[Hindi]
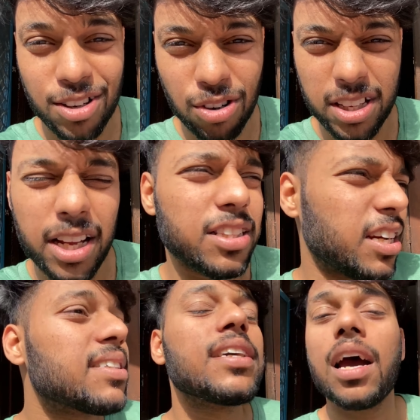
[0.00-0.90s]
और देखते
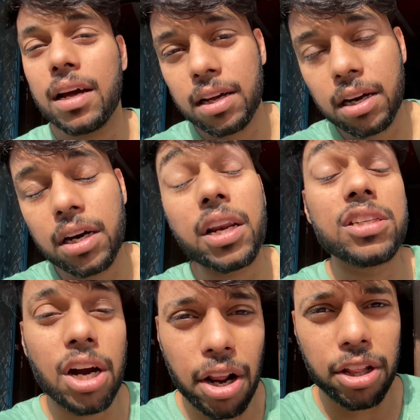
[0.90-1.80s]
हैं क्या
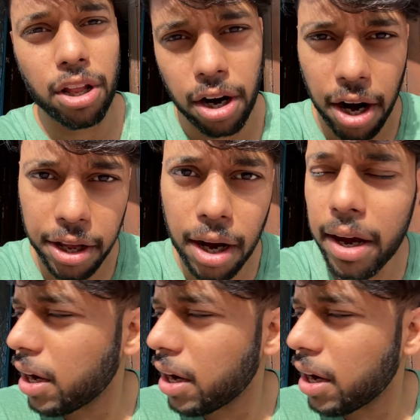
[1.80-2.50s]
रिजल्ट रहता है गाड़ी का है